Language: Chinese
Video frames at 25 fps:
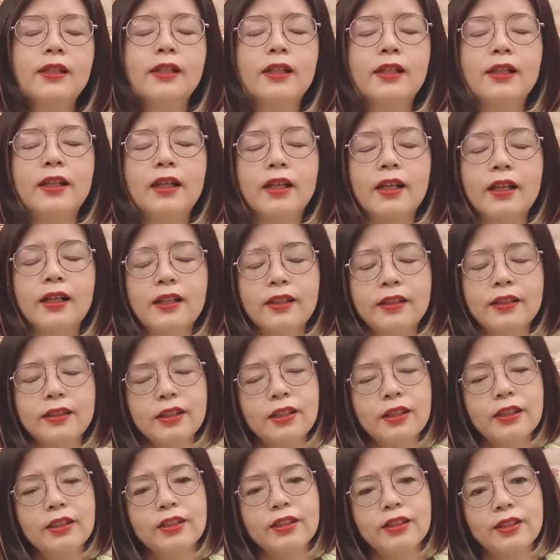啊，
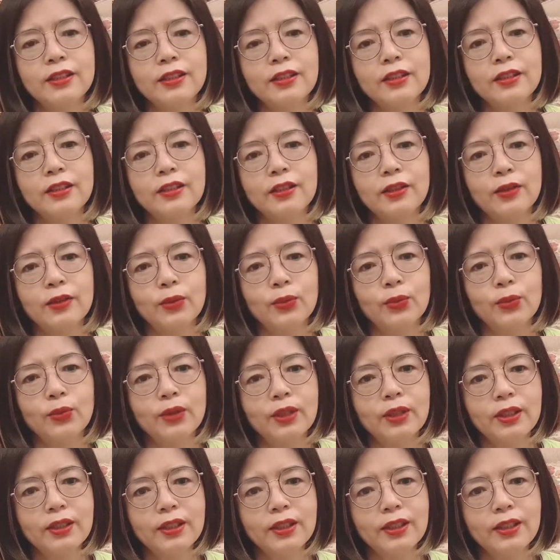这个是
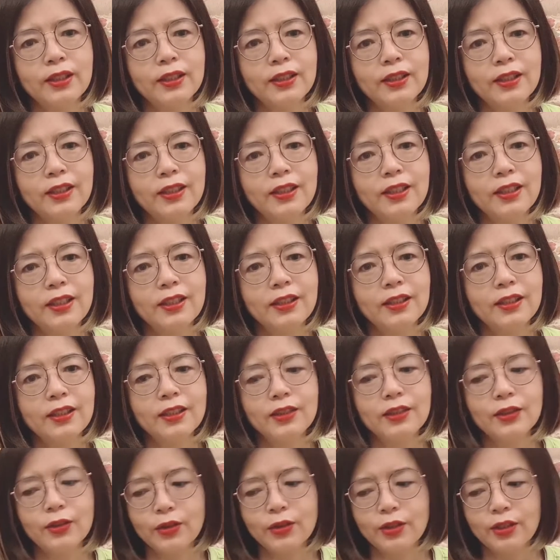我的一
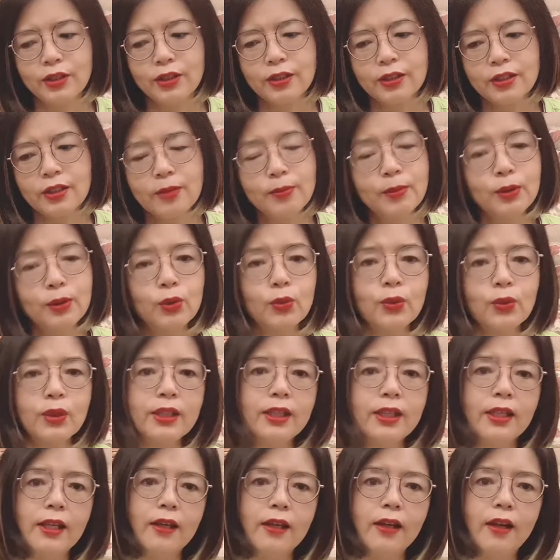个就是这么多
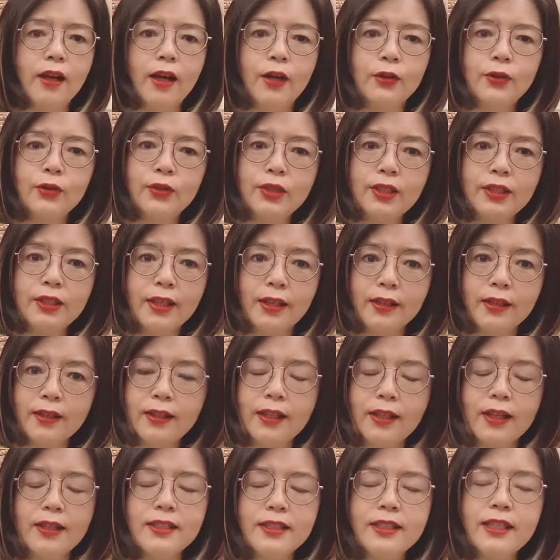年哈，就一点一
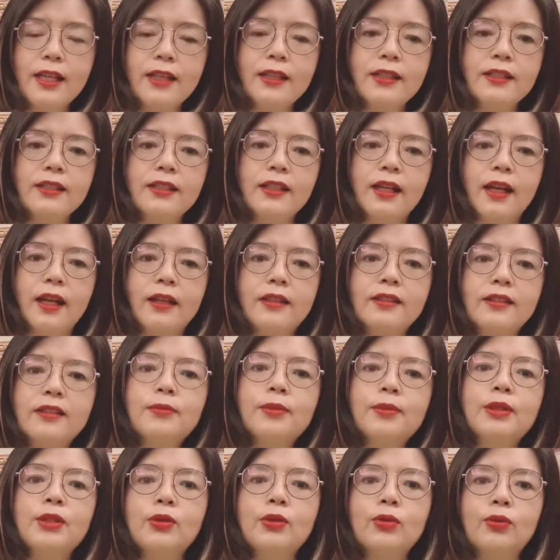点建立起来
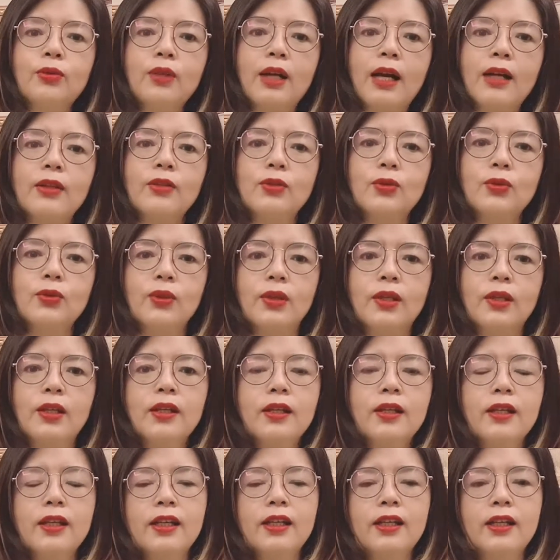这么一种感觉。
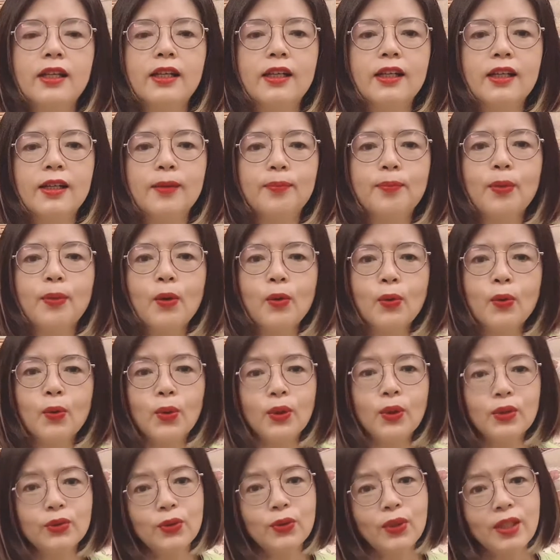呃，包
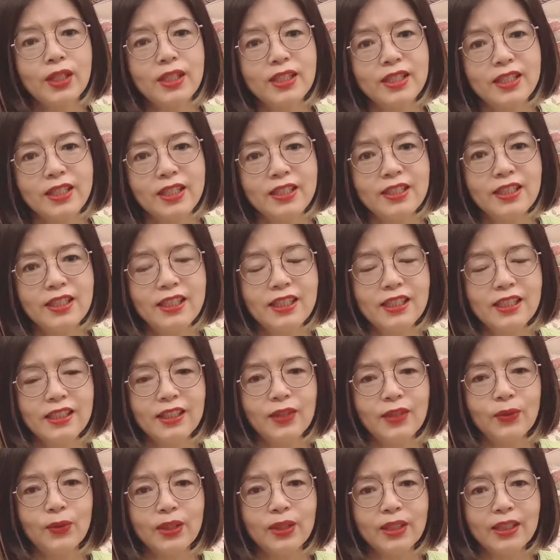括就很神
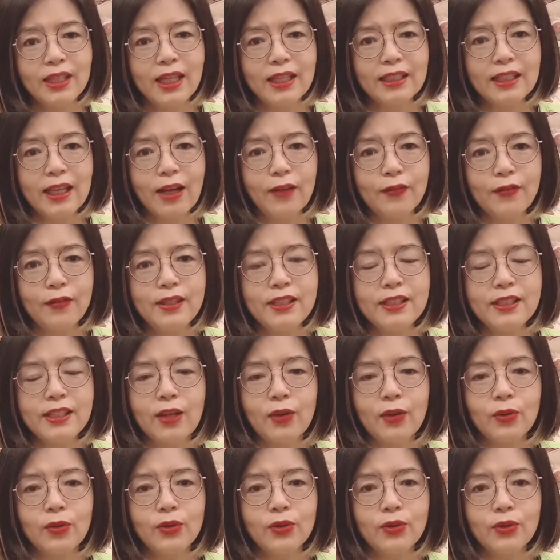奇的，我跟大家分
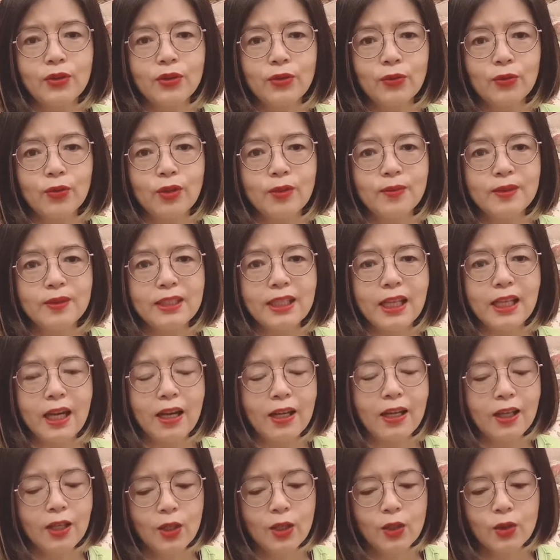享过，就是我们
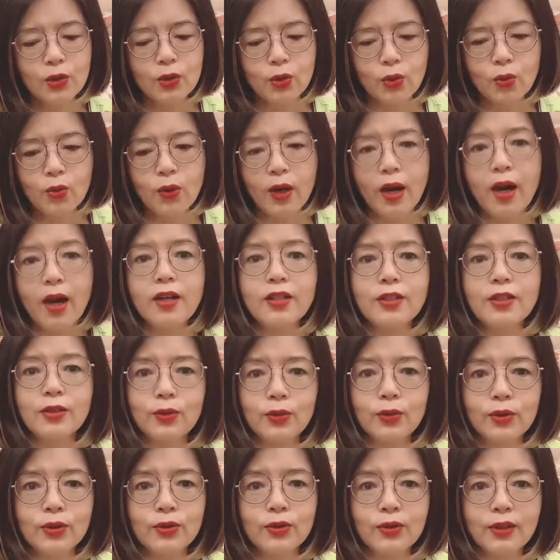家从我二
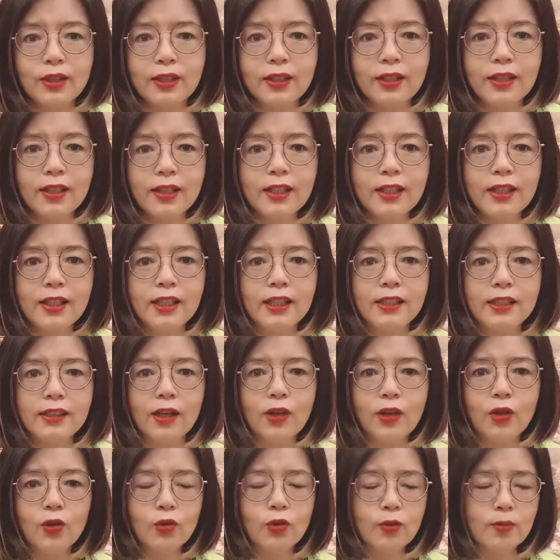十多岁，
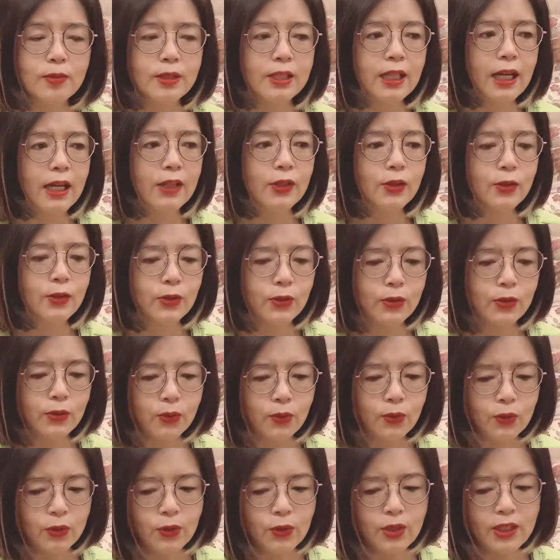然后我们家
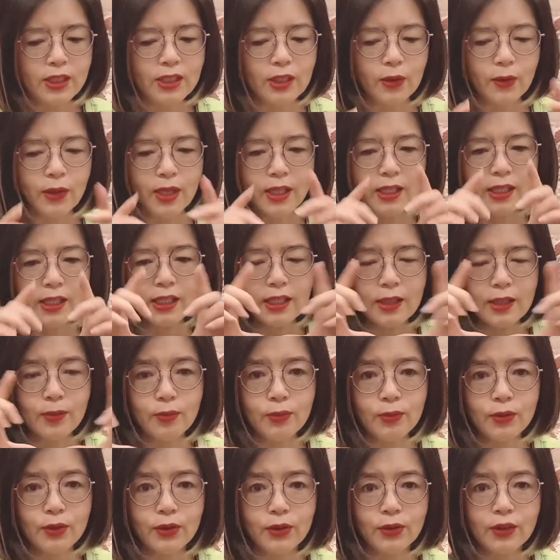就我就喜欢一个
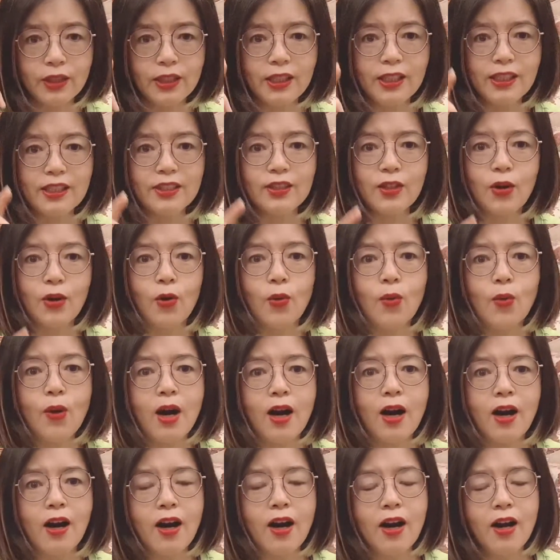木头的那个小
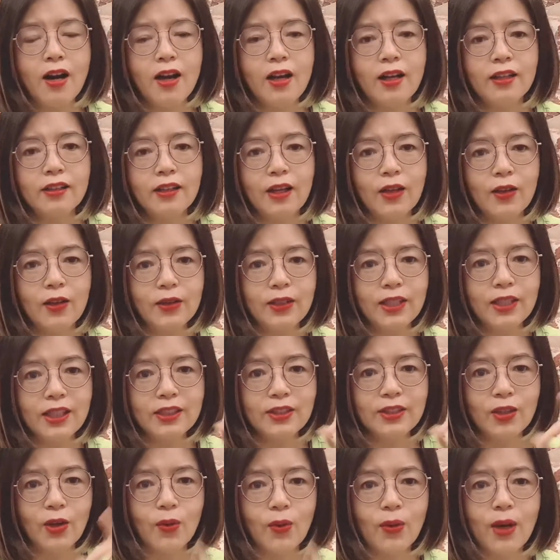画儿，然后那个
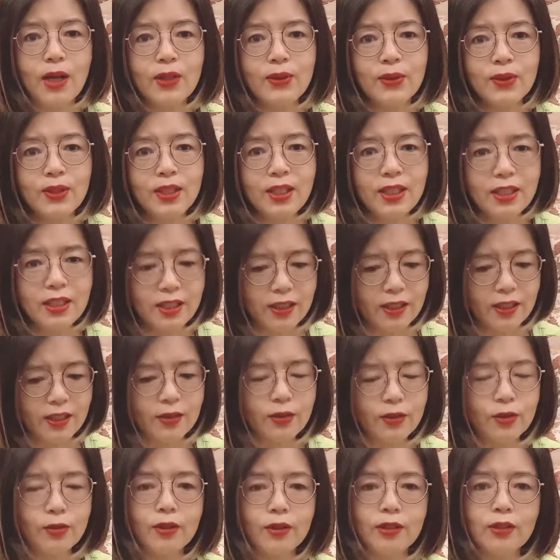小画就一直
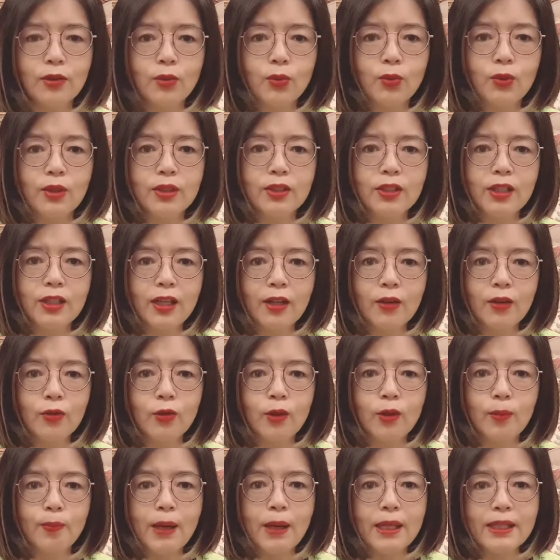跟随着我。你看
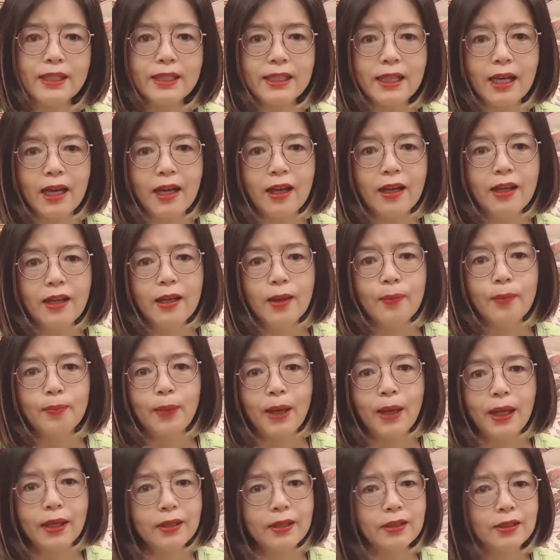我搬家
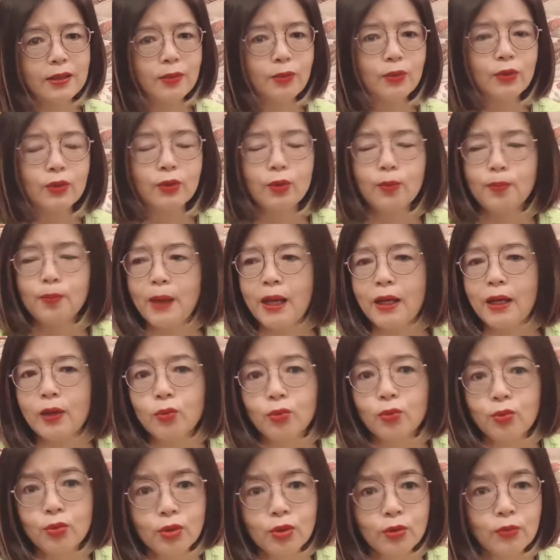搬了这，我都搬了
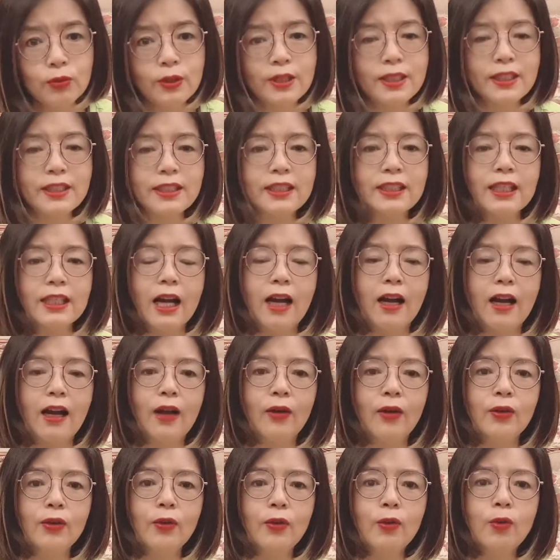无数次家
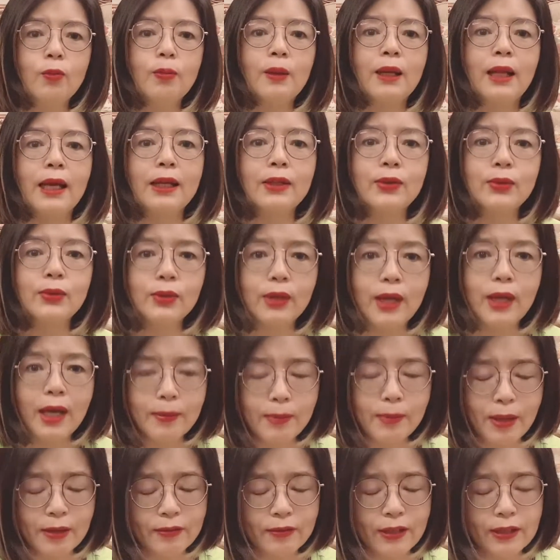啊，因为我本来就
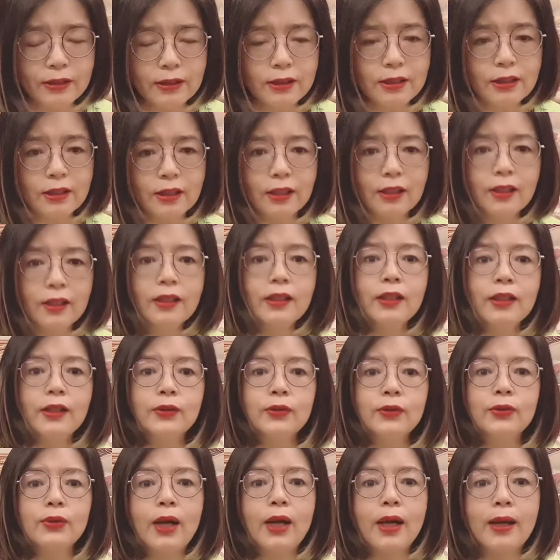爱买房子，
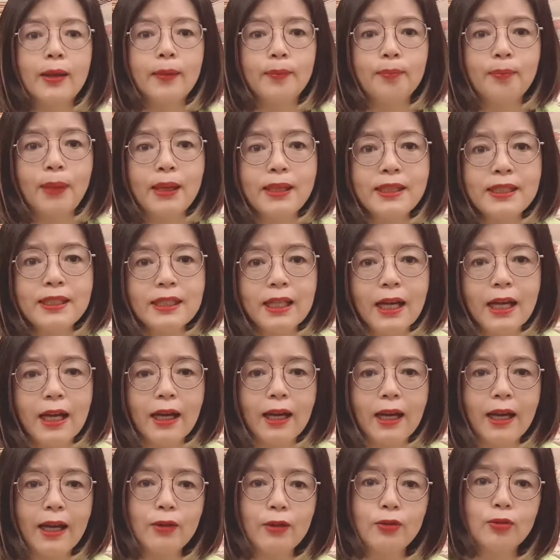就爱搬
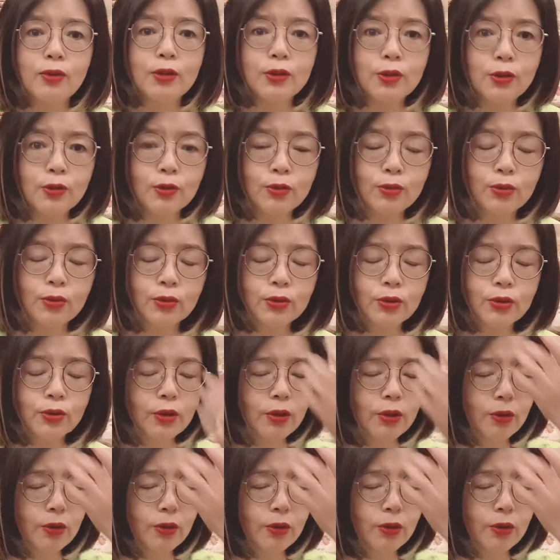家，爱装修，所以